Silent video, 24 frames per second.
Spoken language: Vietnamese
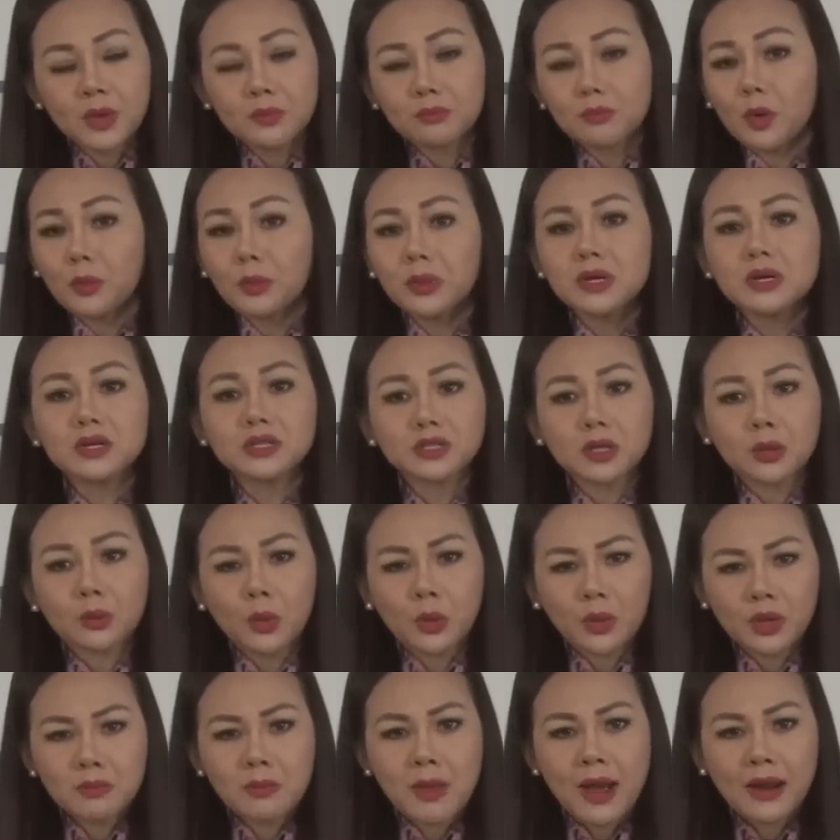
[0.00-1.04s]
bốn nước trong
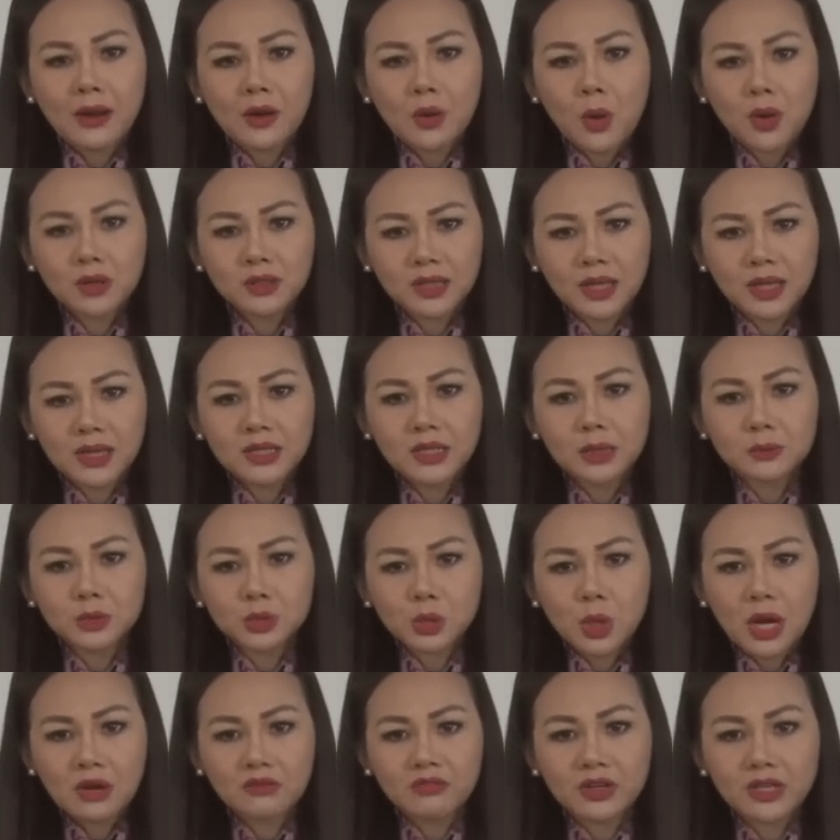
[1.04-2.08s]
Ủy ban Quốc tế Kiểm
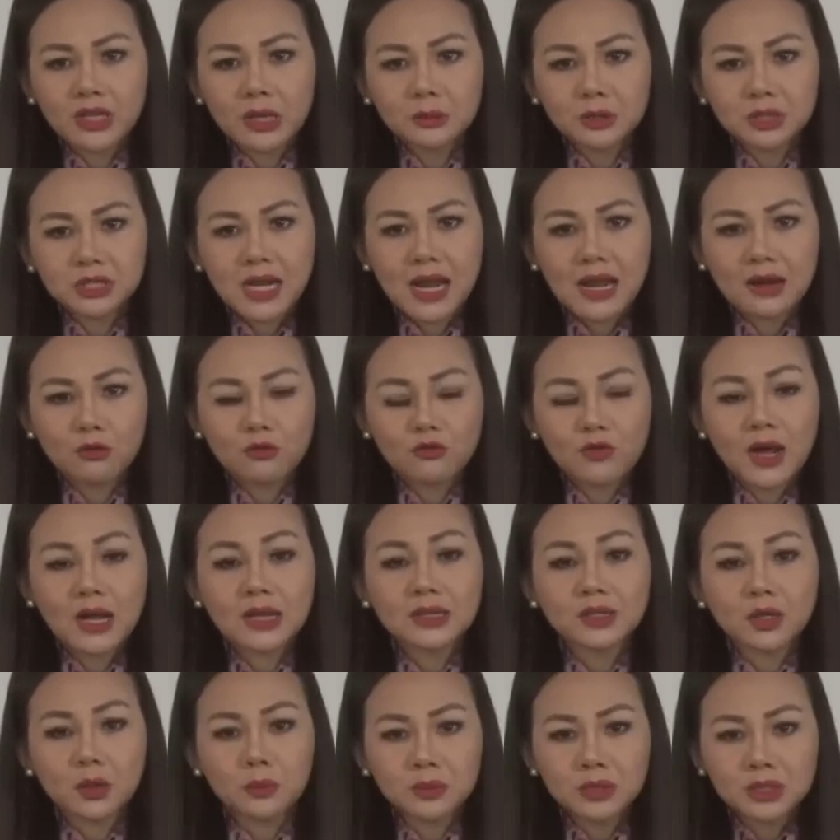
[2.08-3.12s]
soát và Giám sát và
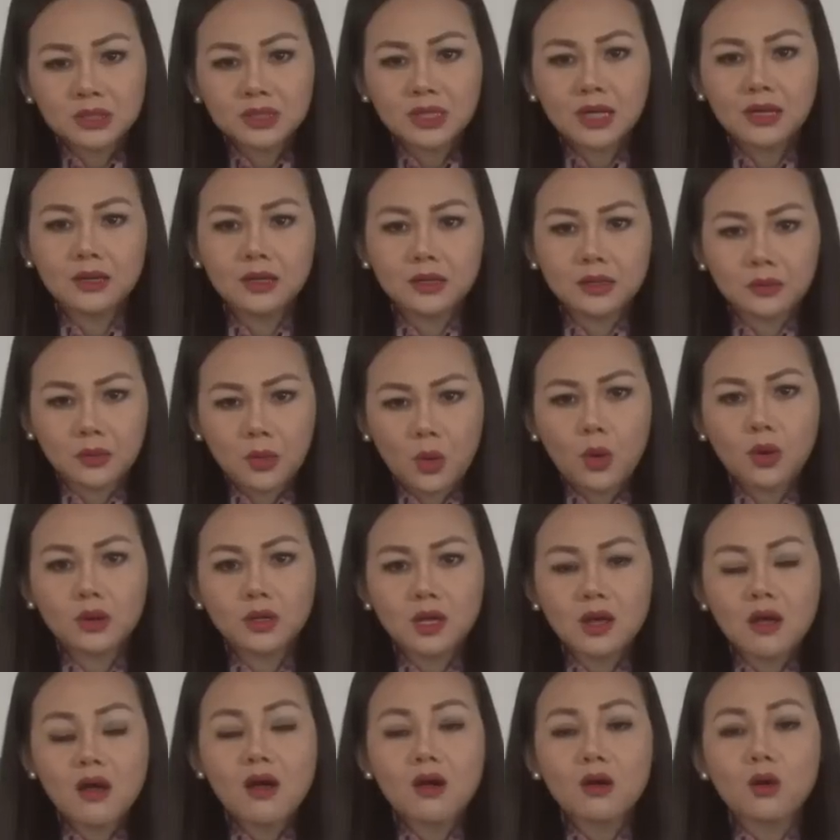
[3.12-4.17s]
Tổng thư ký Liên Hợp Quốc,
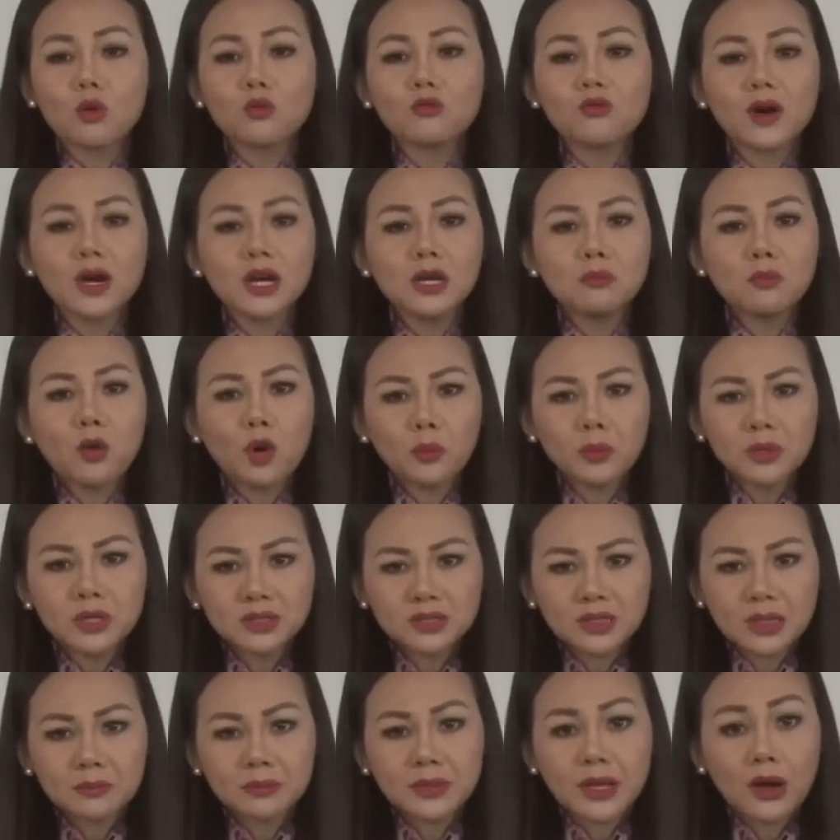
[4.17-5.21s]
cùng với bốn
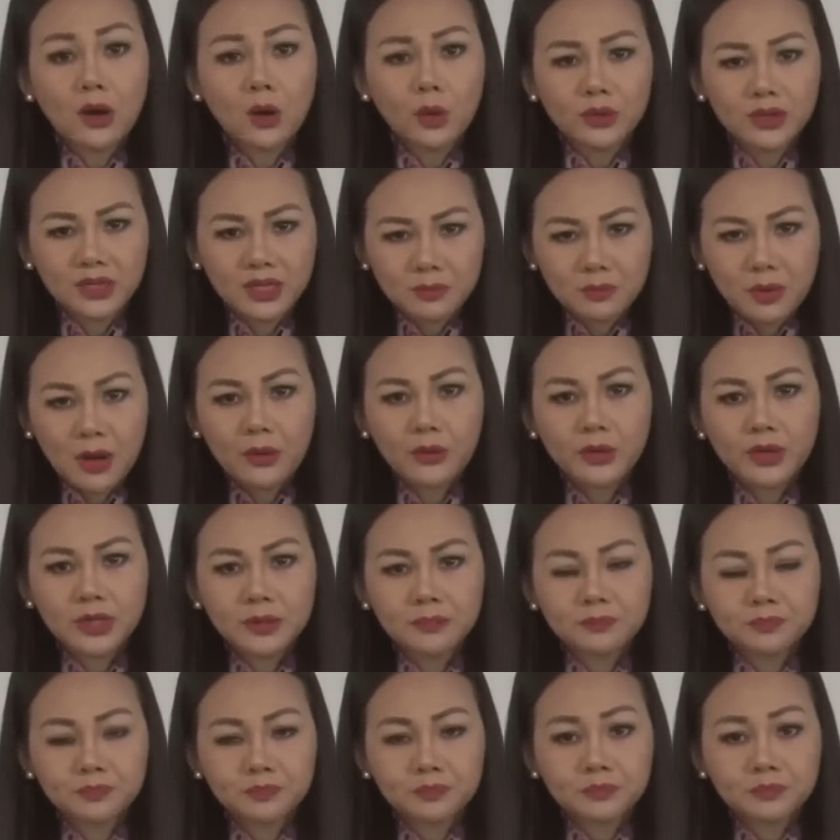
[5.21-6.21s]
nước tham gia Hội nghị Paris.